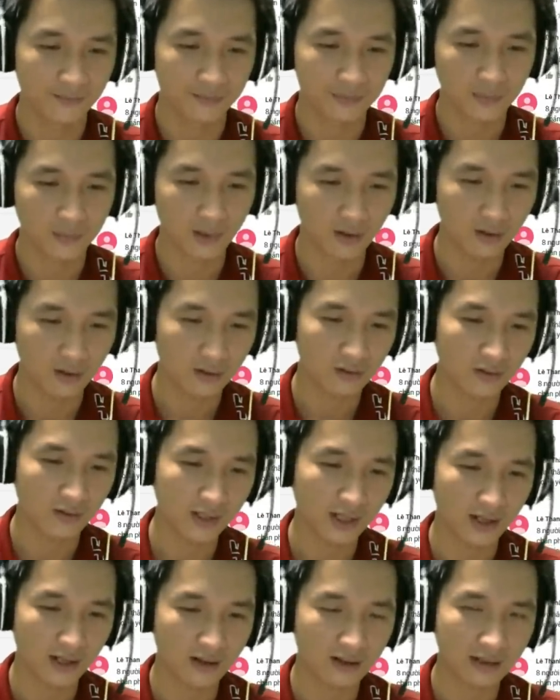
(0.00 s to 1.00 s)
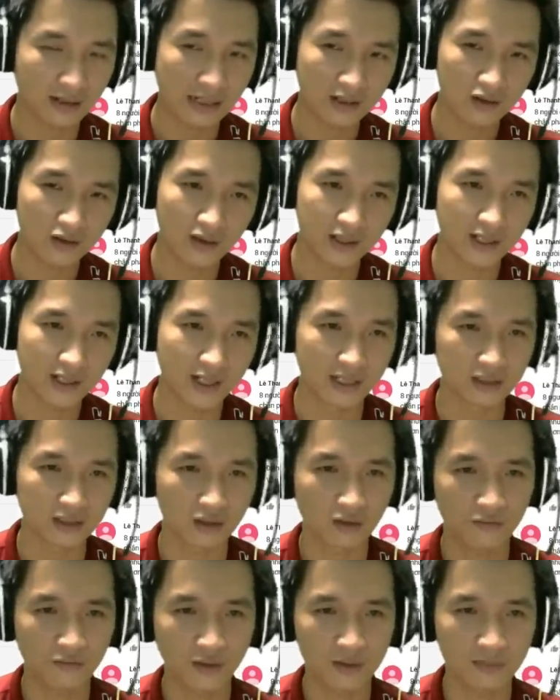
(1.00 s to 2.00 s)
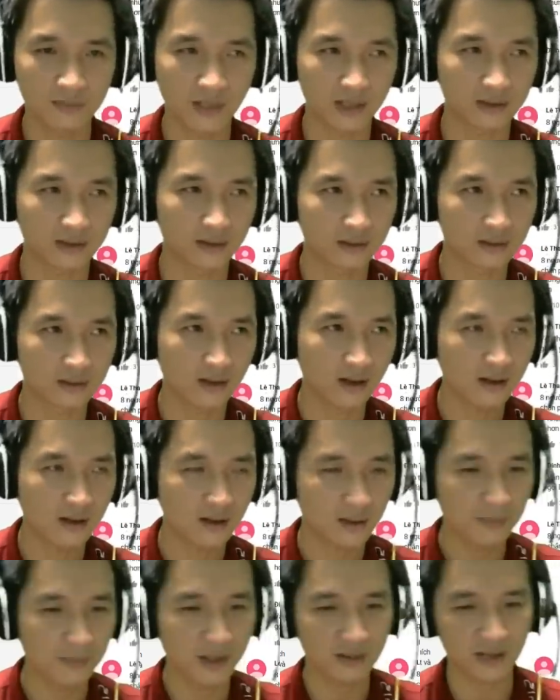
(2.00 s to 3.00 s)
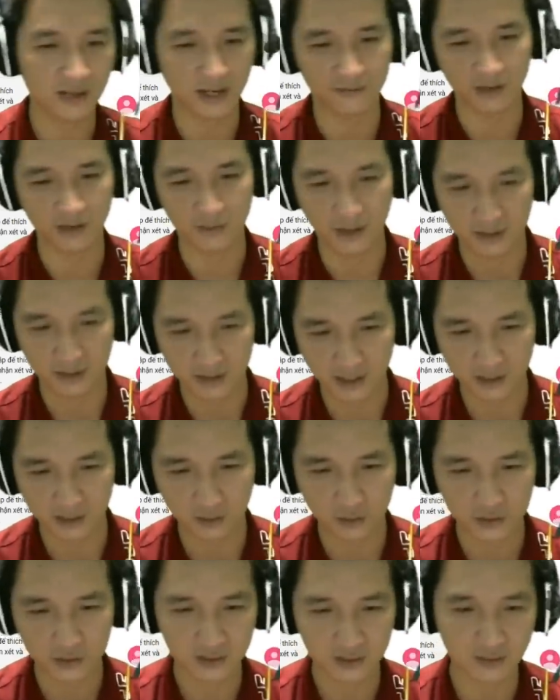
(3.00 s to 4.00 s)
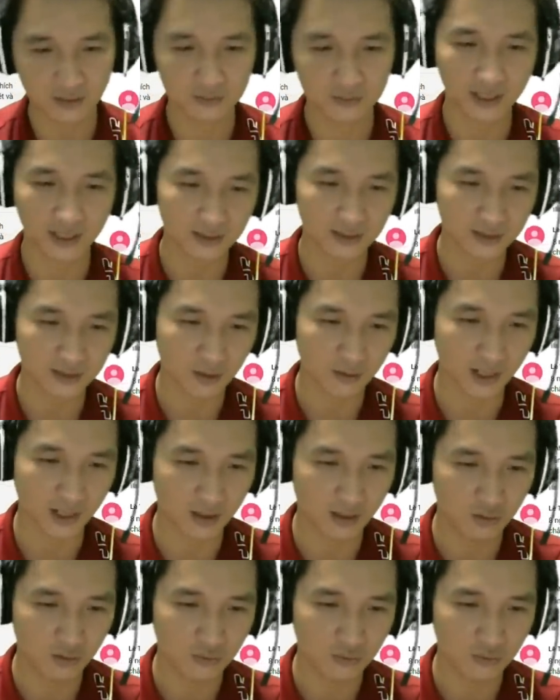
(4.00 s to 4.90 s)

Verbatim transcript: Đó, có nghĩa là cách gọi ra để cho nó phân biệt giữa bên này và bên kia thôi, chứ không gì khác nhau cả đâu.